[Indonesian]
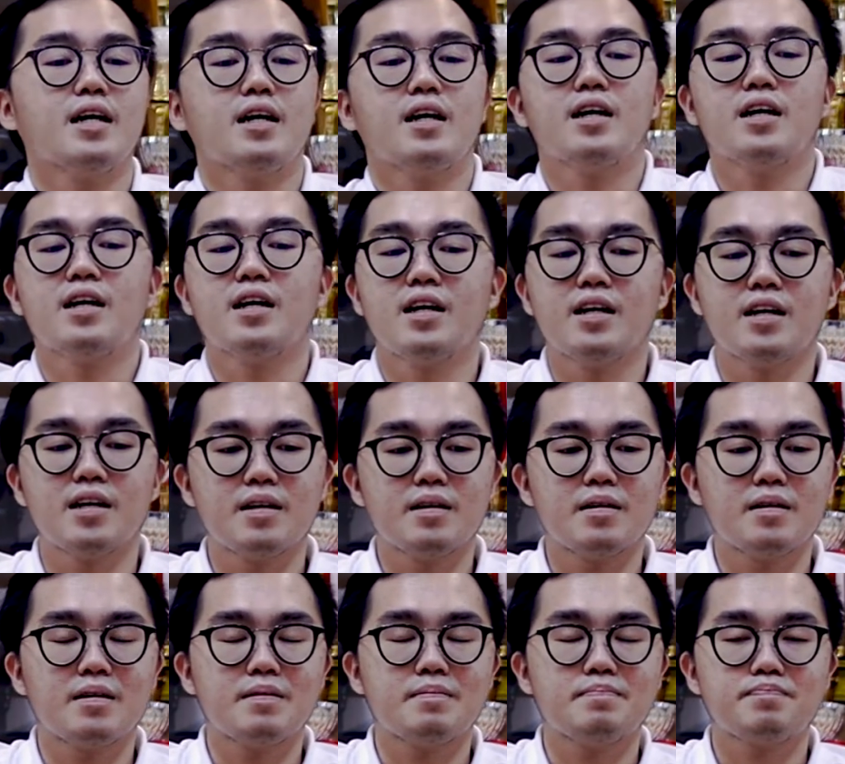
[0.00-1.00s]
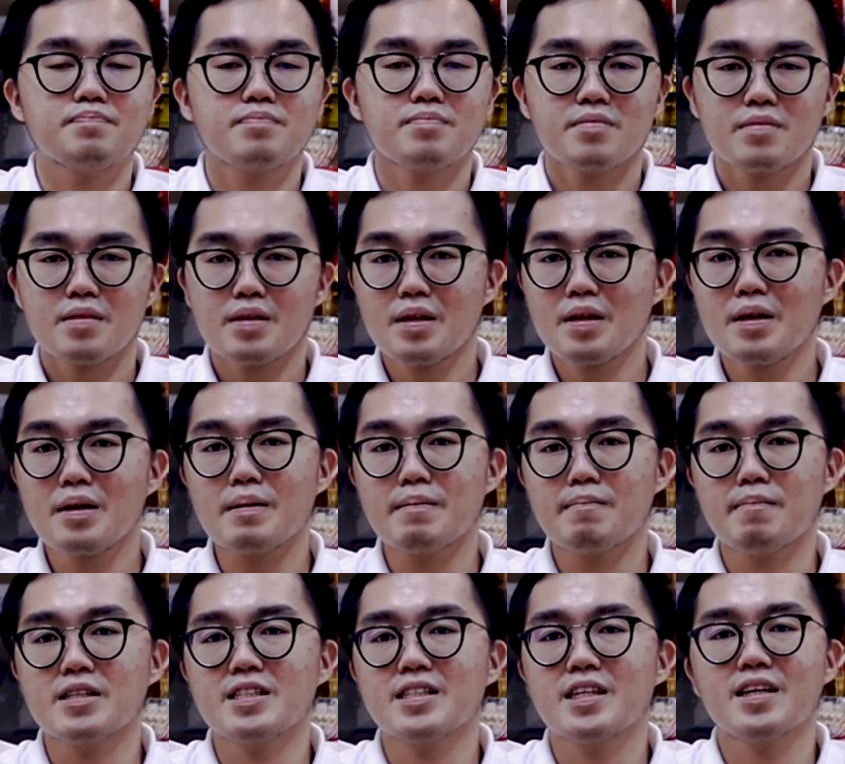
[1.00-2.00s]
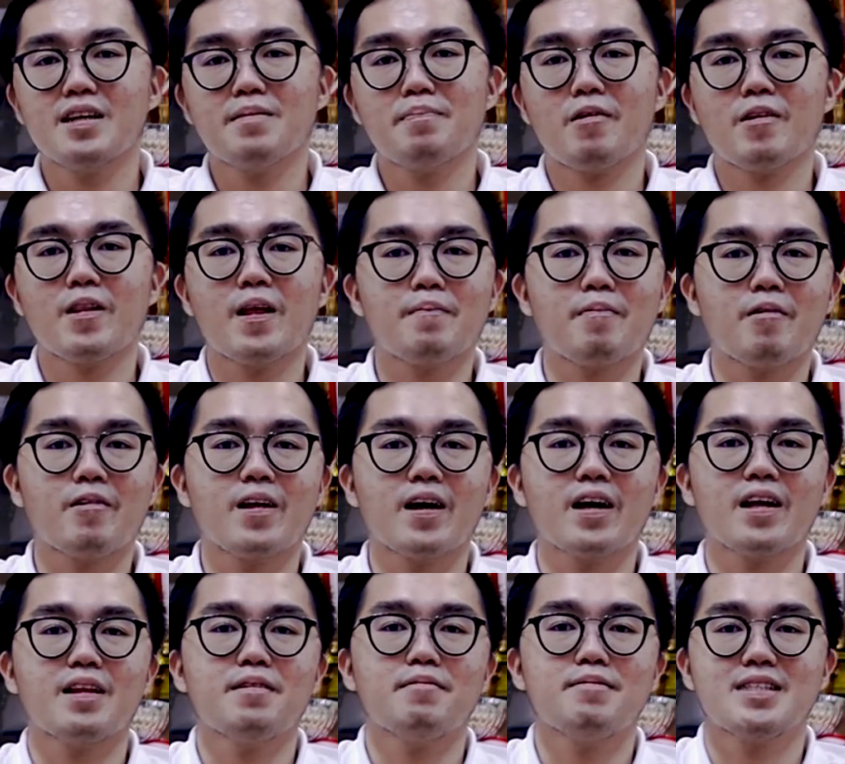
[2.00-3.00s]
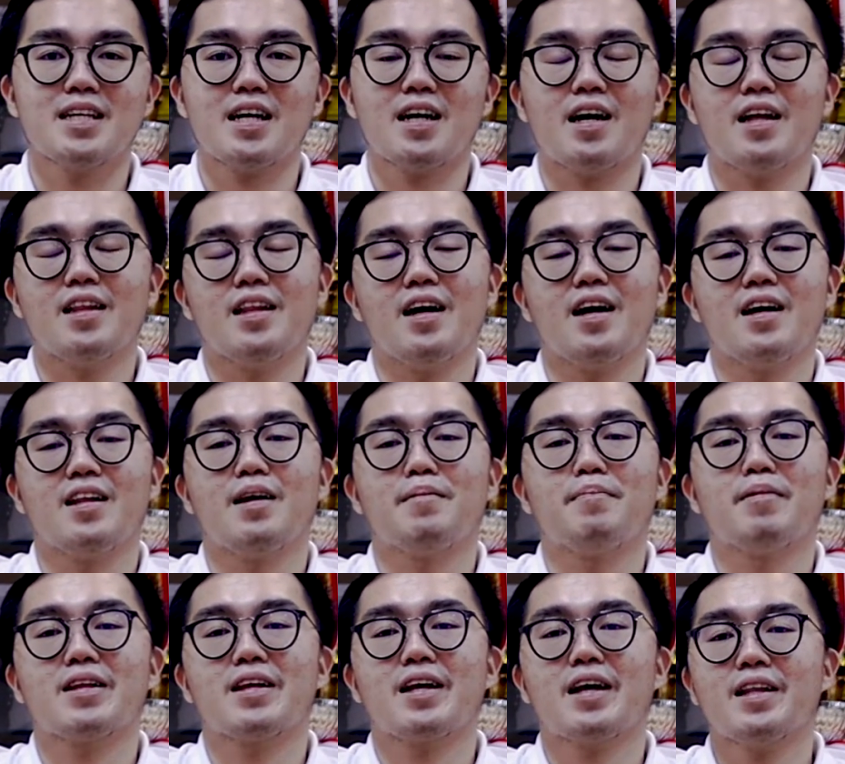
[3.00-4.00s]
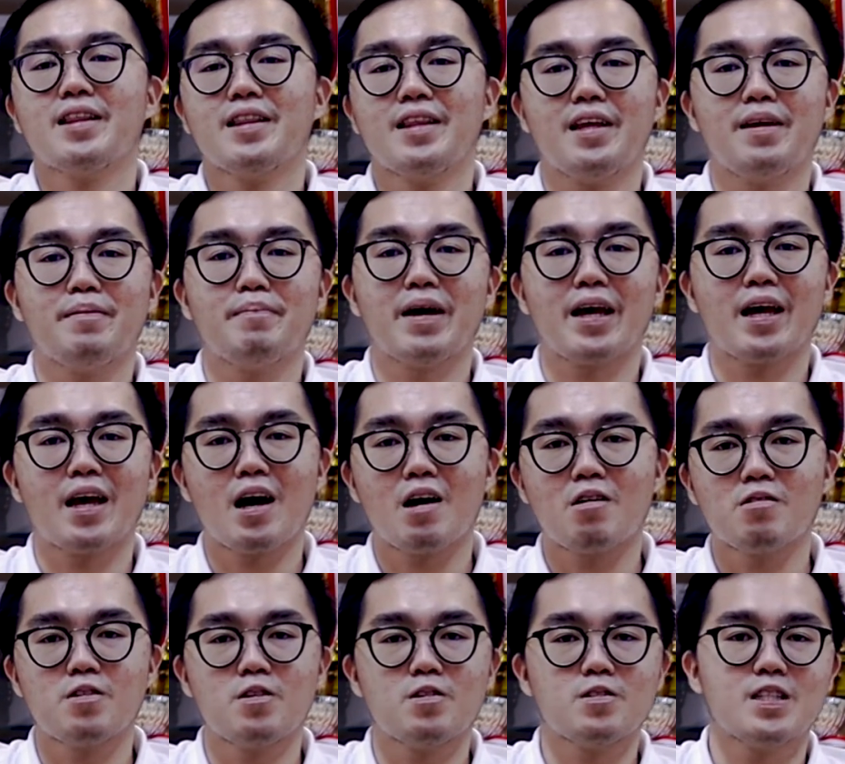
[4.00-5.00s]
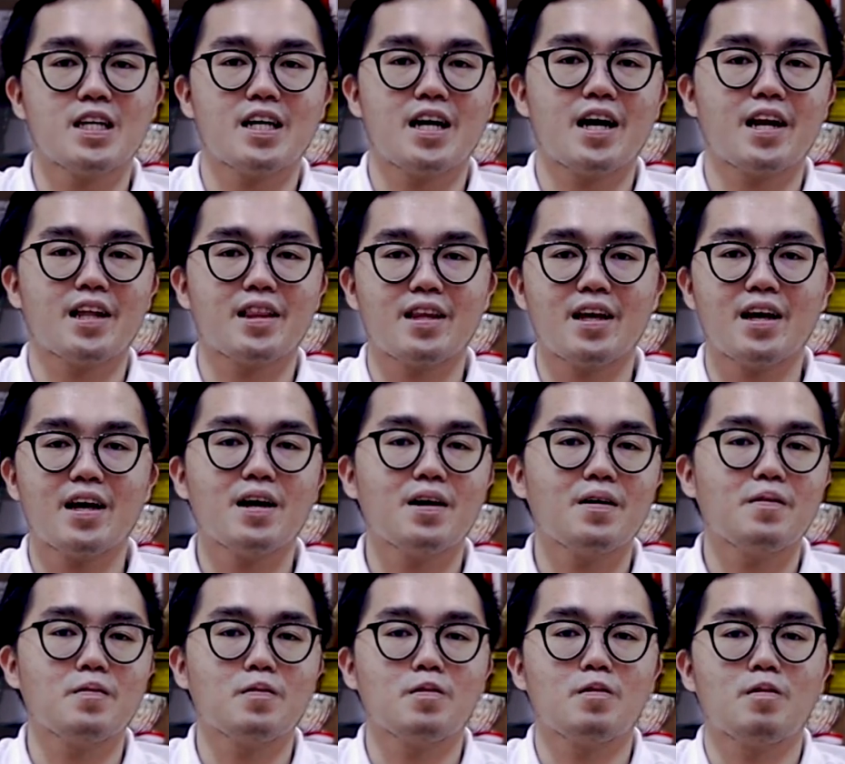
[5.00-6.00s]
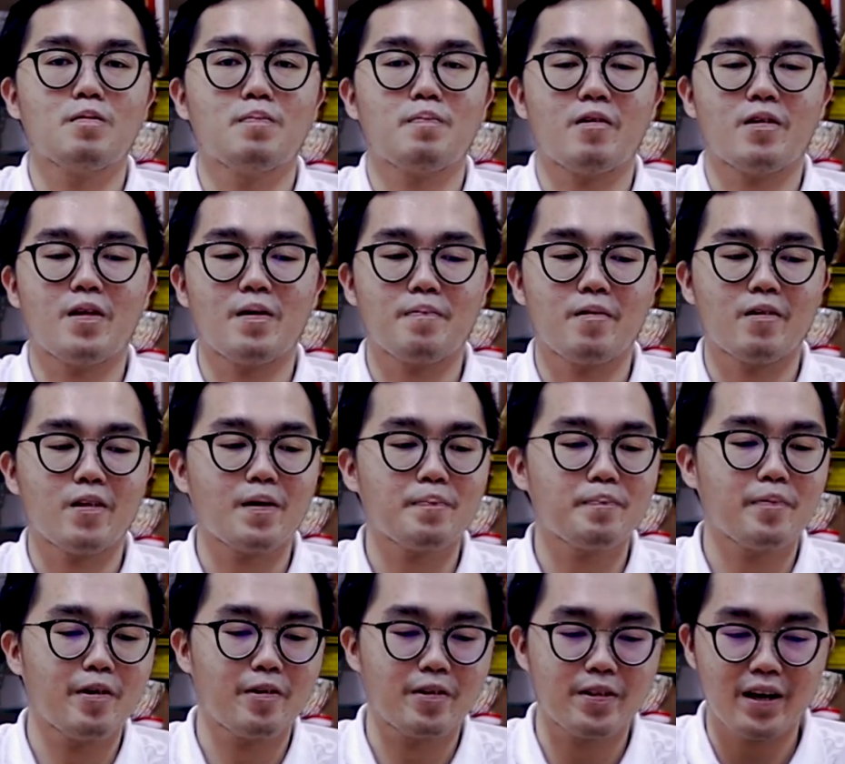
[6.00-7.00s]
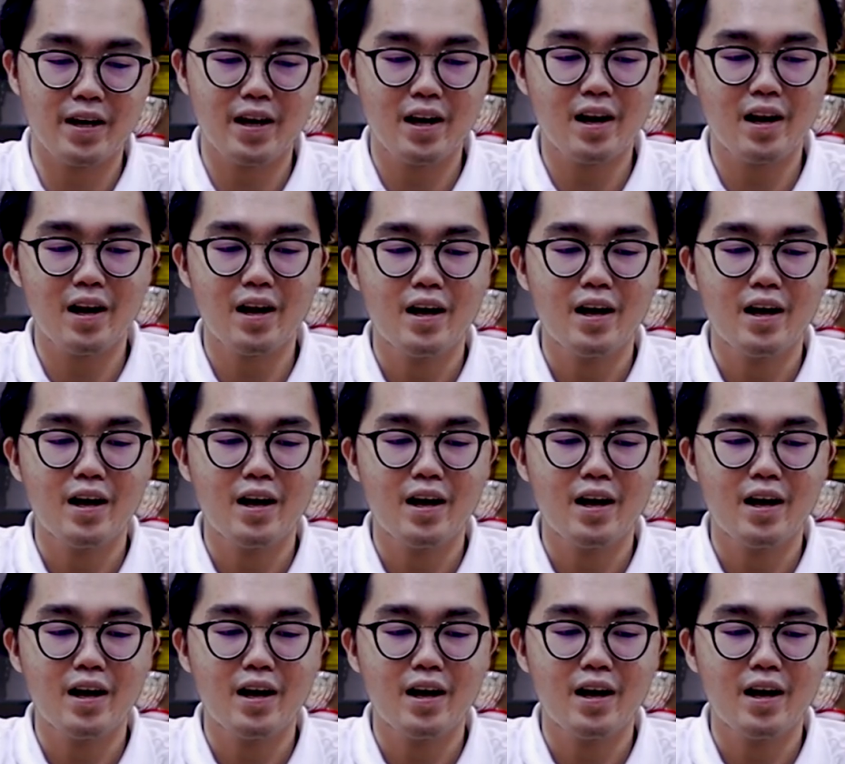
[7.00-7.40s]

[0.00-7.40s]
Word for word: Uh, pastinya produk-produk ini bisa Anda dapatkan di Mega Audio Jakarta untuk produk-produk pioner.